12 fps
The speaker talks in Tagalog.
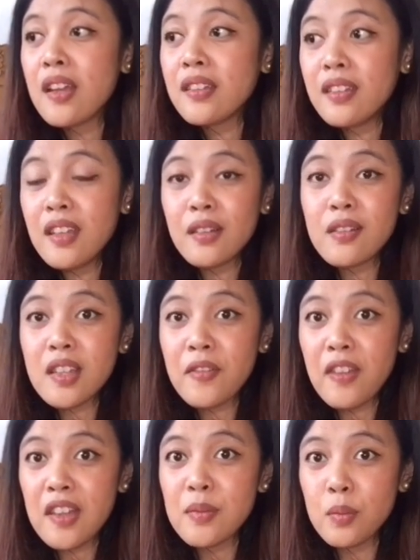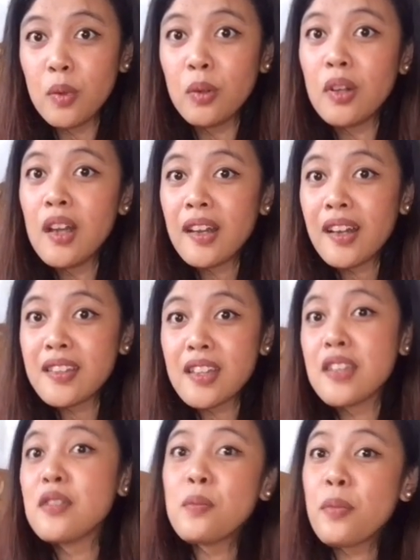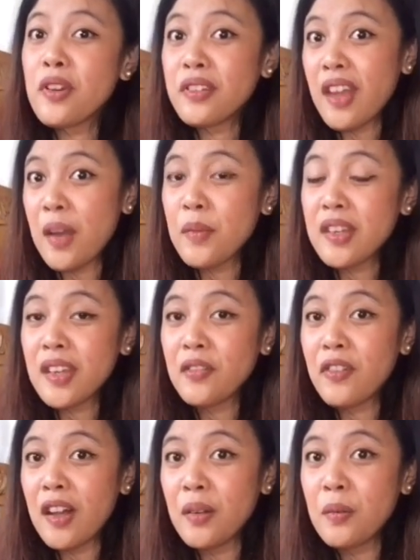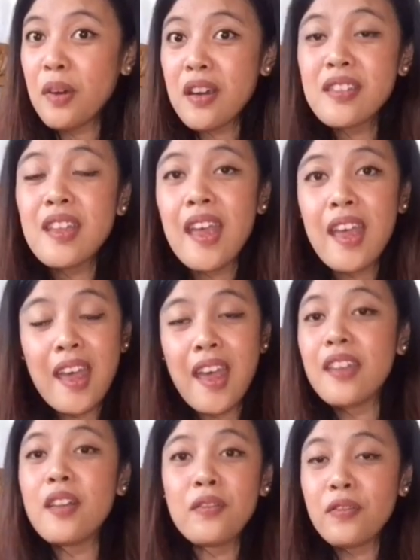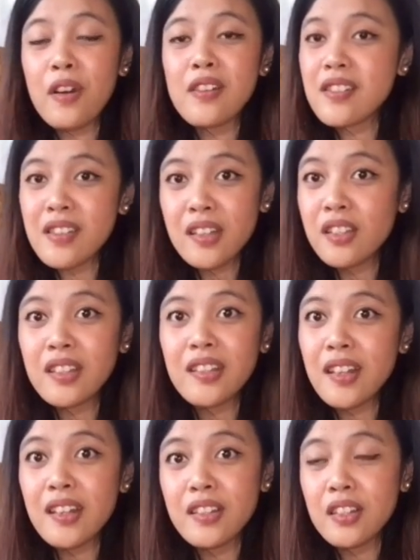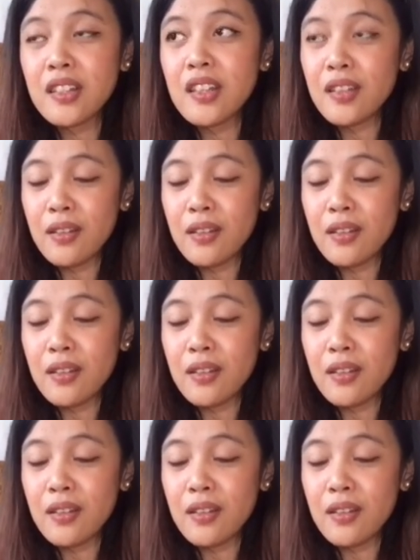dito sa Facebook kasi super dami niyang followers and of course legit na legit dito.